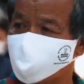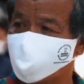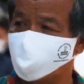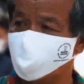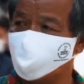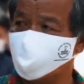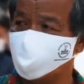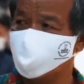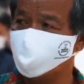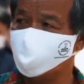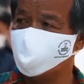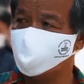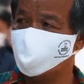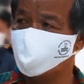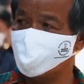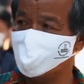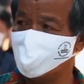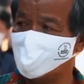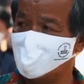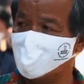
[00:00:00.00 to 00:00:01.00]
pada
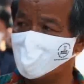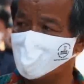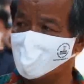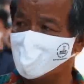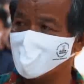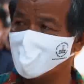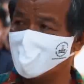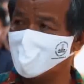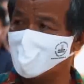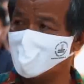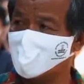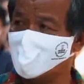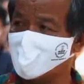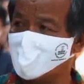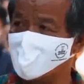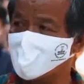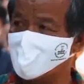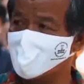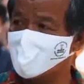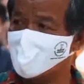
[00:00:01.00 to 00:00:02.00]
hari ini
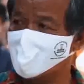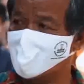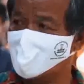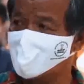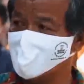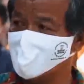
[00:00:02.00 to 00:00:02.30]
dan